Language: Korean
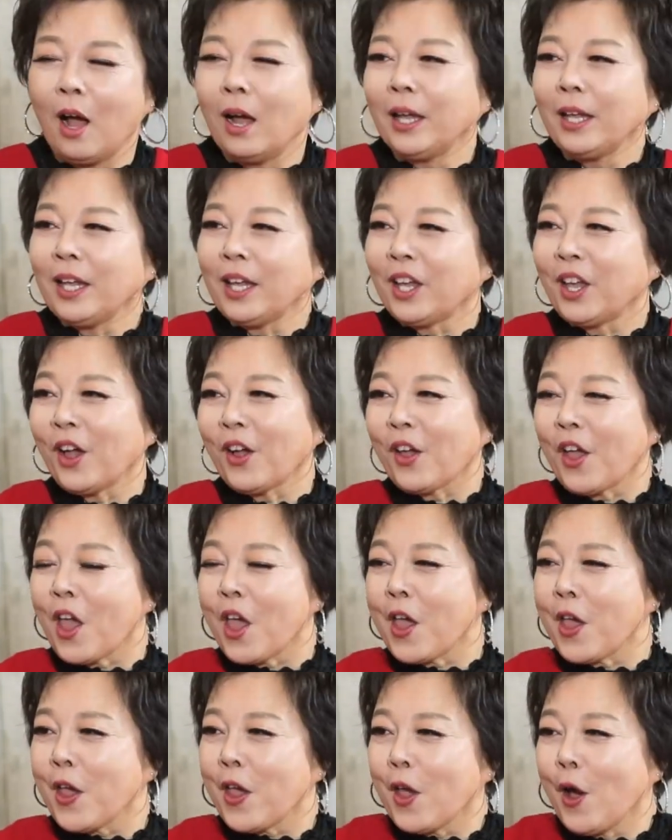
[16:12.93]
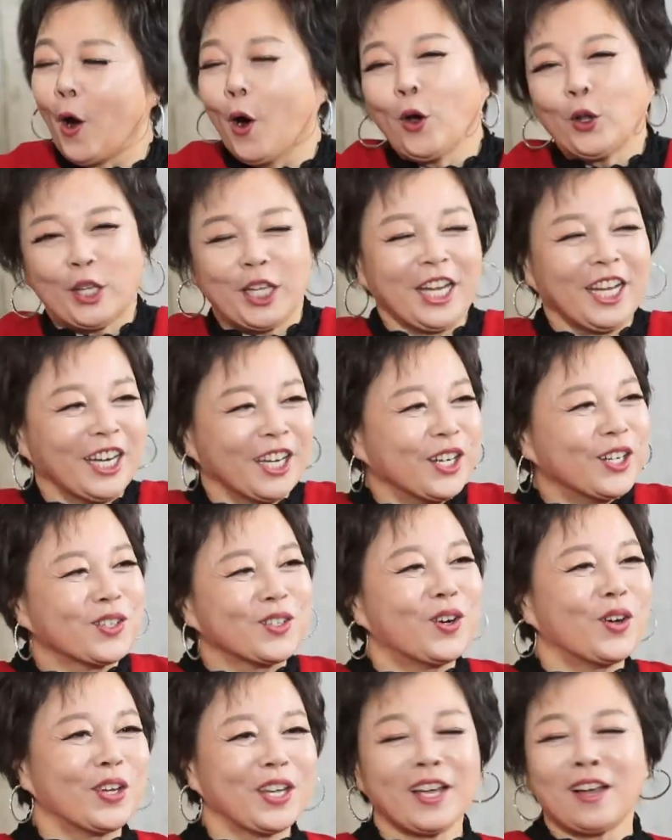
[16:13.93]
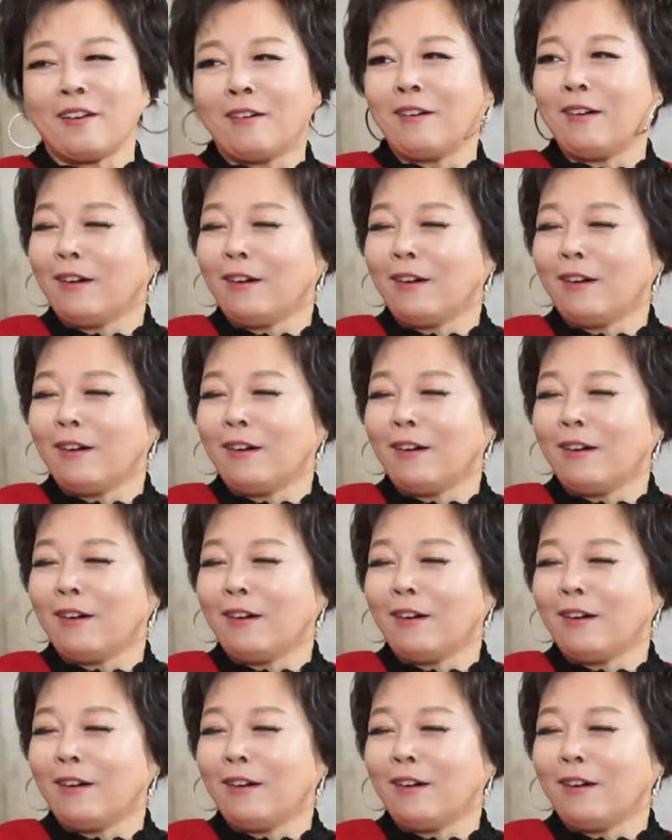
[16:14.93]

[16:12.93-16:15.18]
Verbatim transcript: 이경애 어디 있는 거예요?